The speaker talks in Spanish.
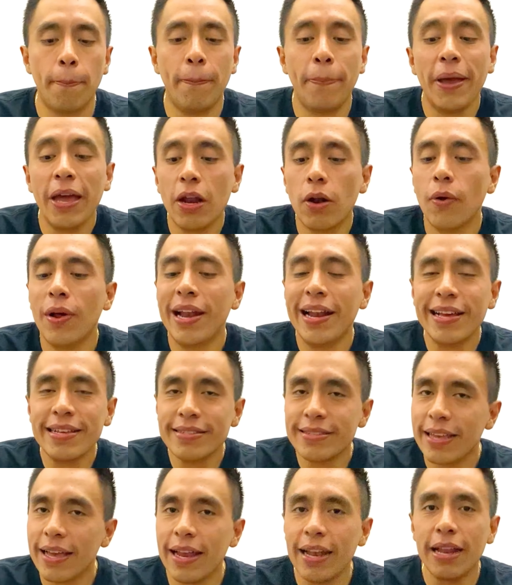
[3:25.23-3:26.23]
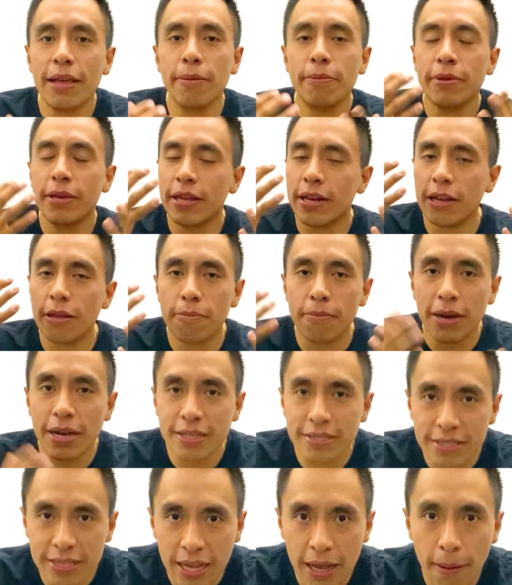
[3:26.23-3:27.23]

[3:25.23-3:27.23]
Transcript: pero el SL viene más